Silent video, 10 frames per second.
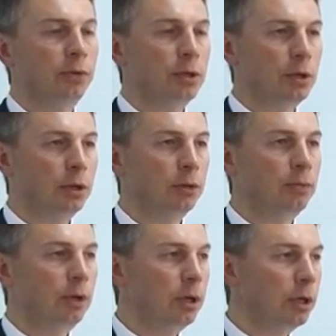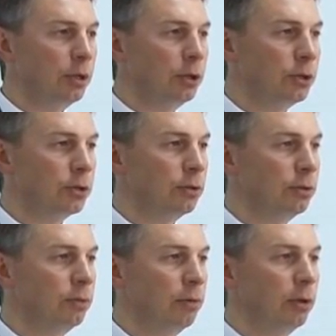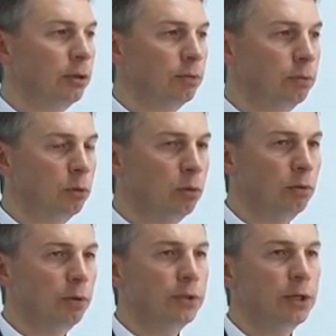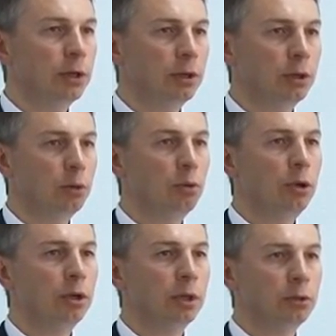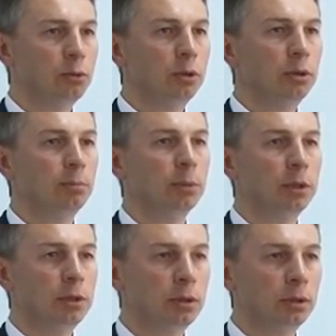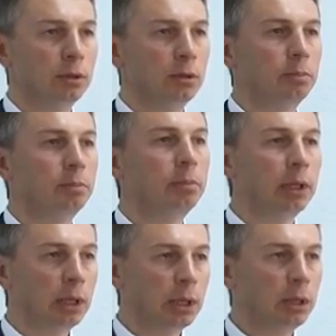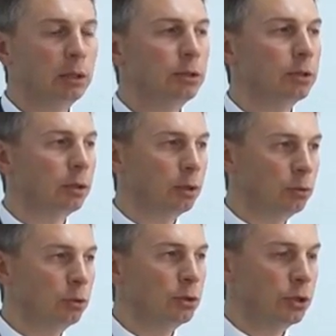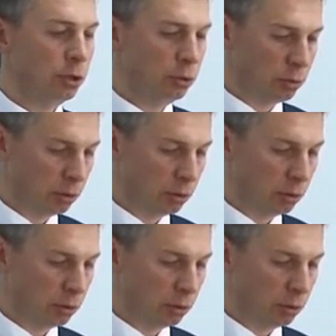ветераны Великой Отечественной войны, вдовы, все категории, которые э, полагалось такое жилье.